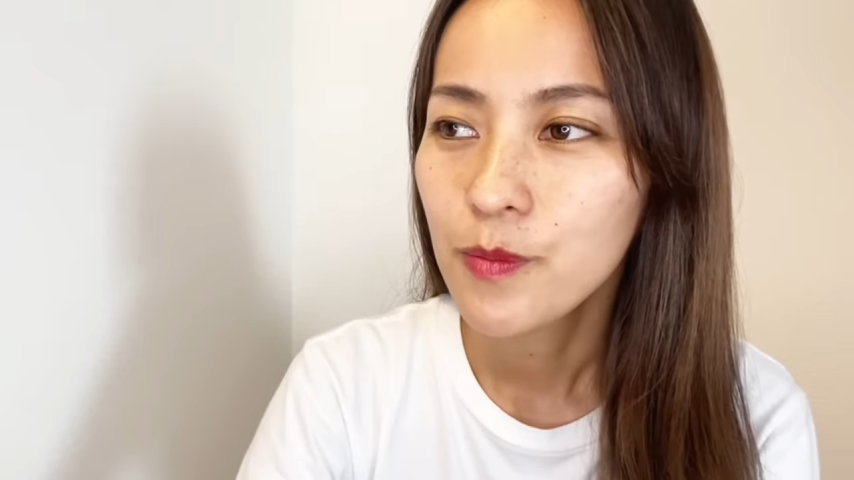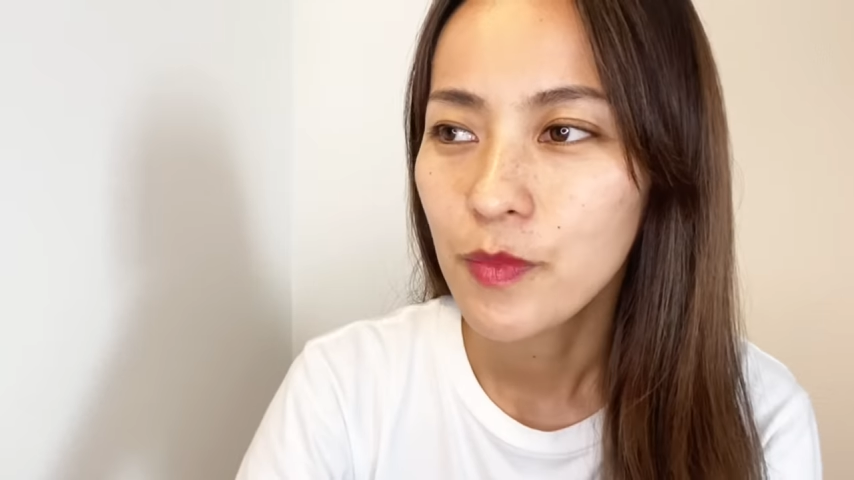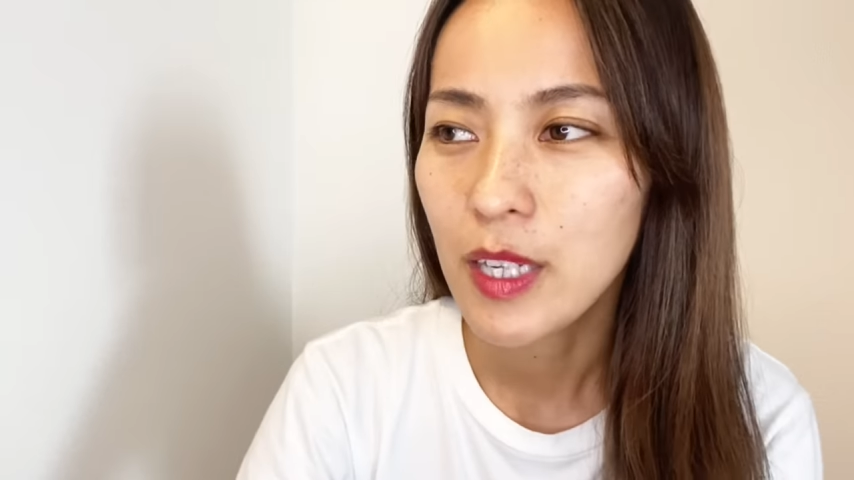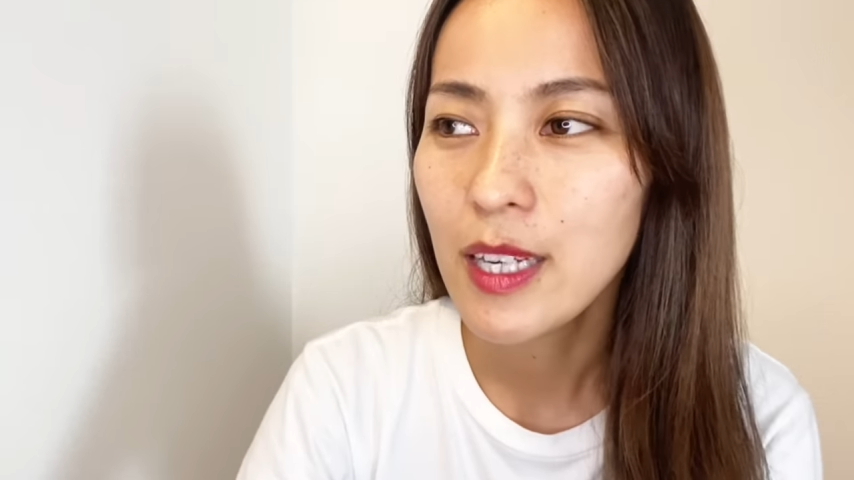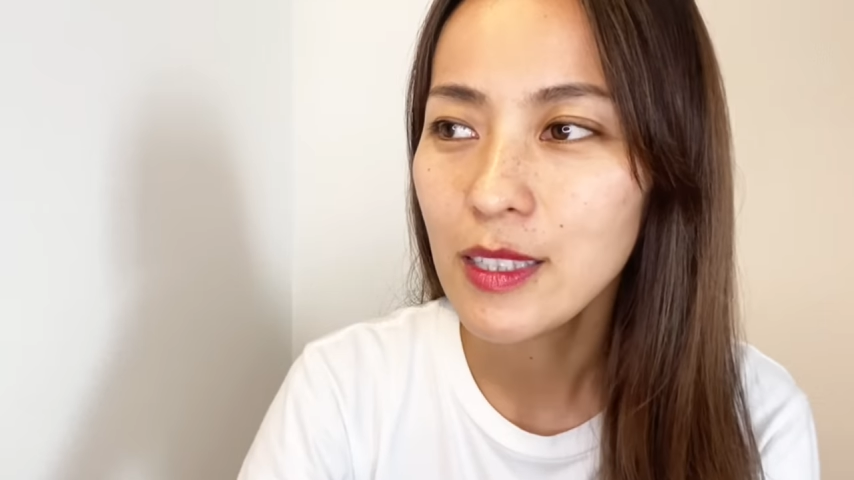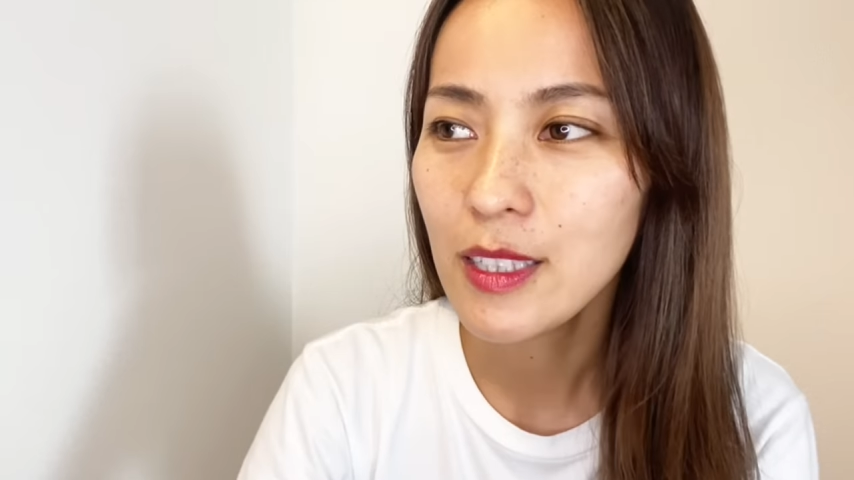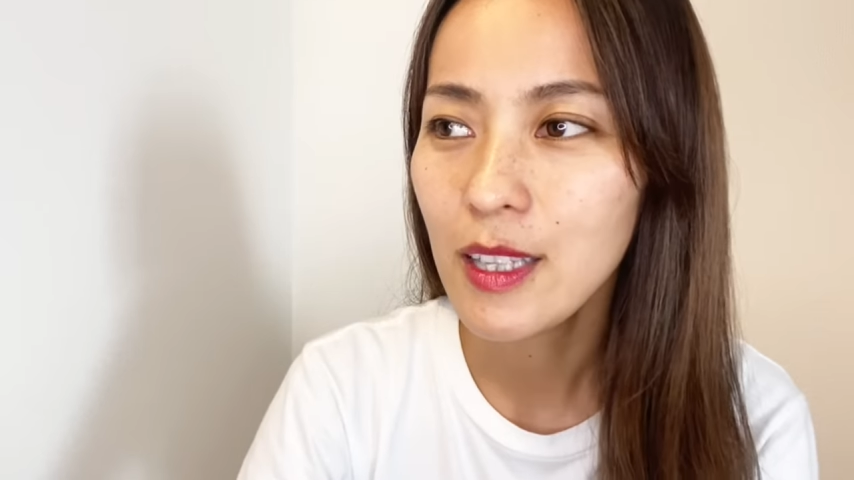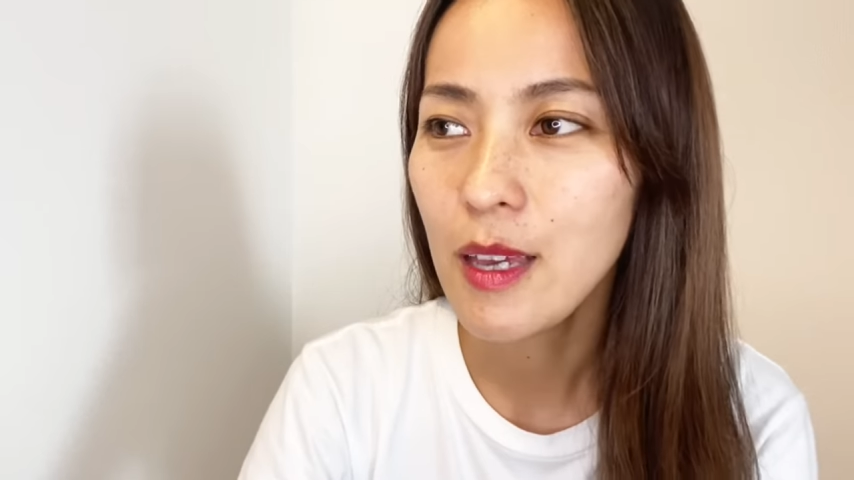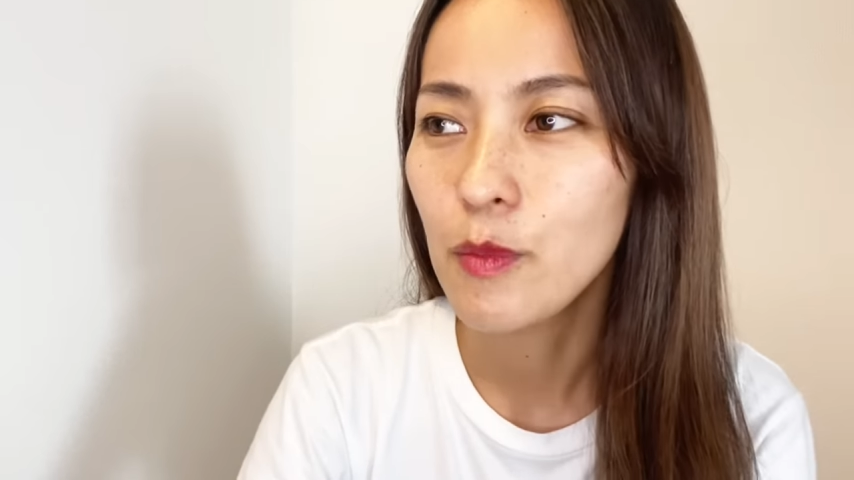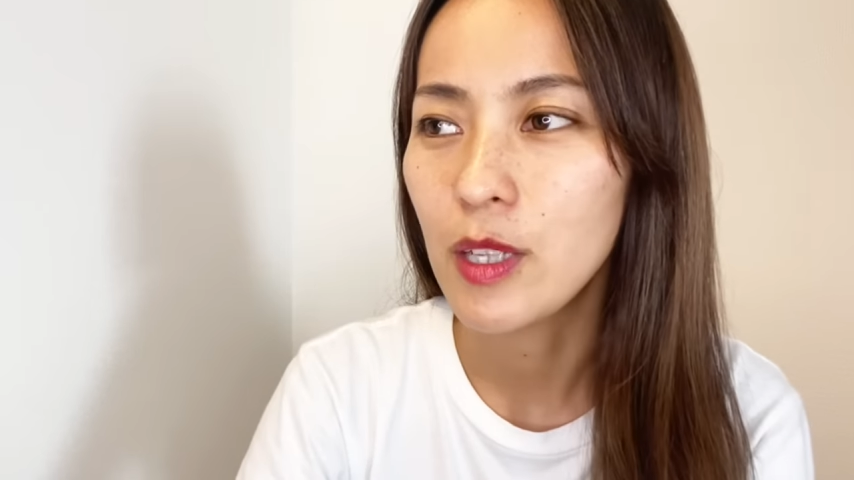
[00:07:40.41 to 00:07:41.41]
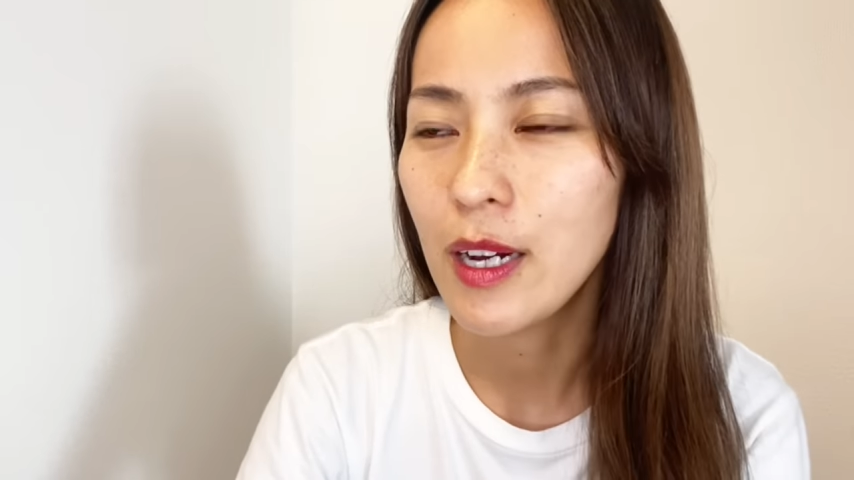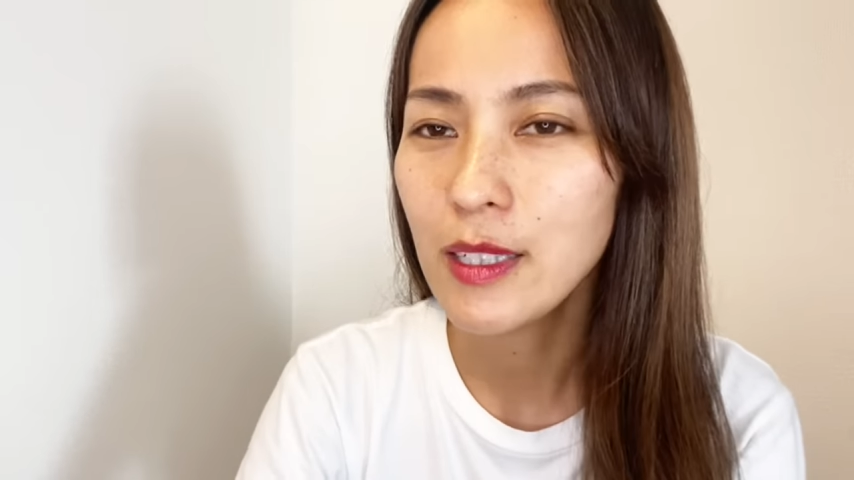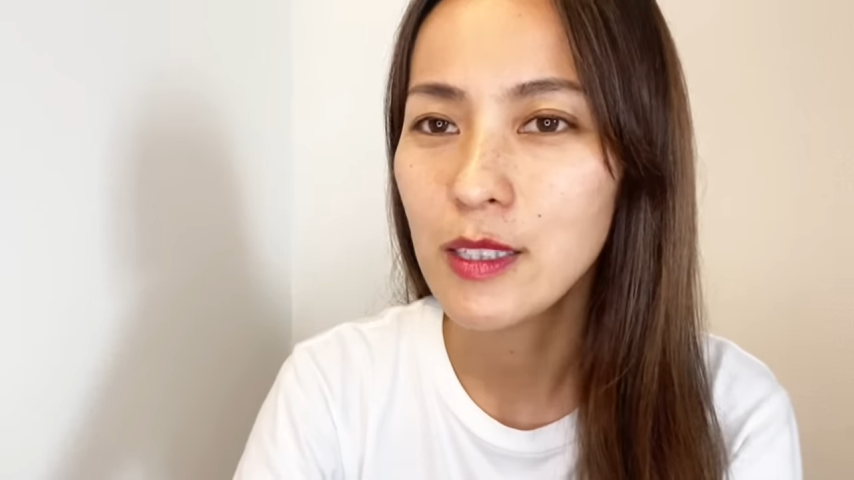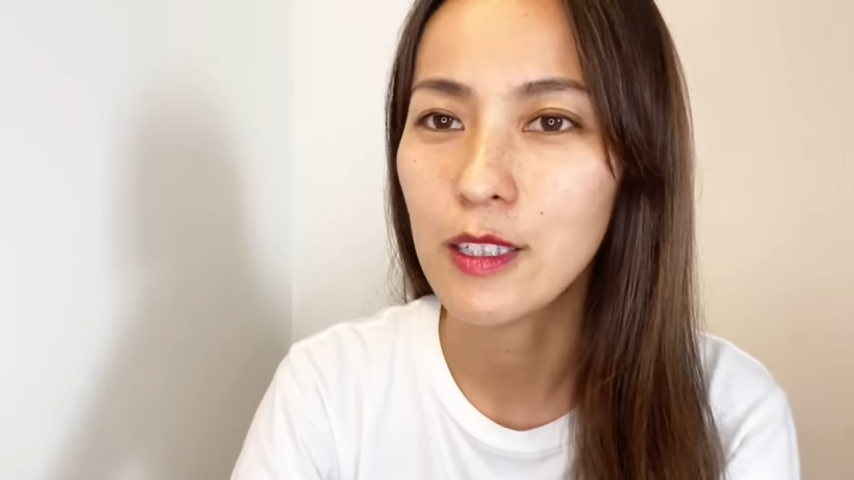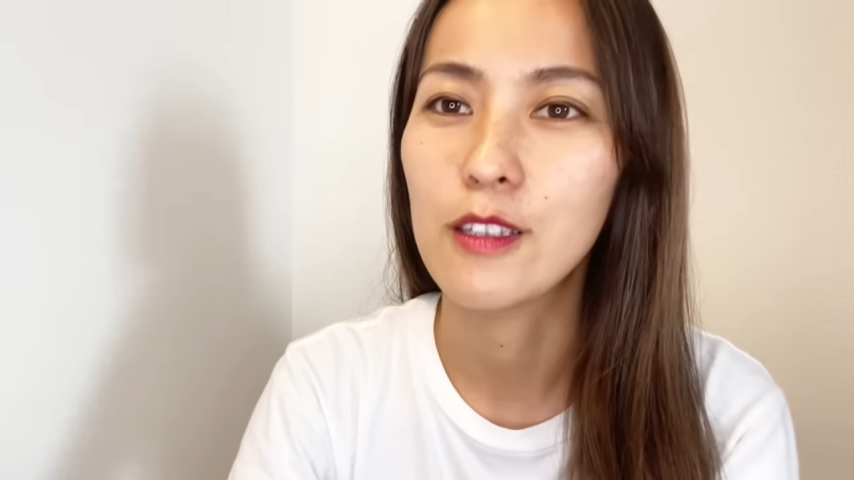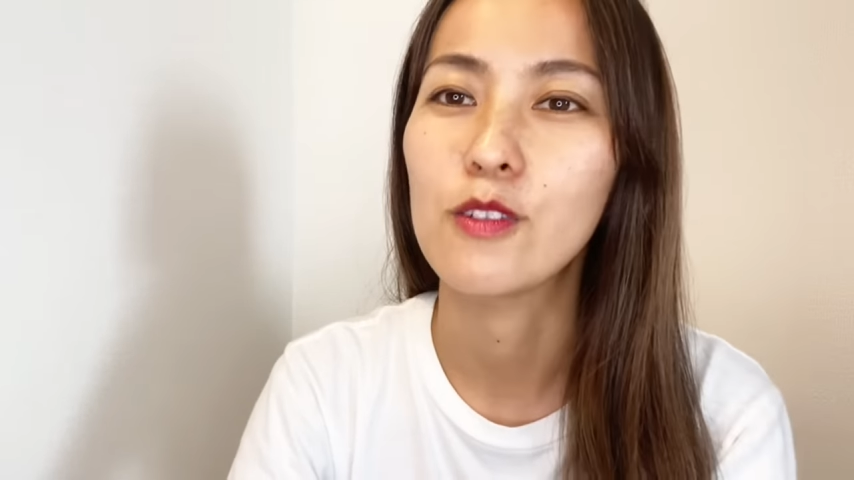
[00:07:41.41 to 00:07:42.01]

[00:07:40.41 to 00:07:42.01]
まあ、賢者タイムに入っちゃった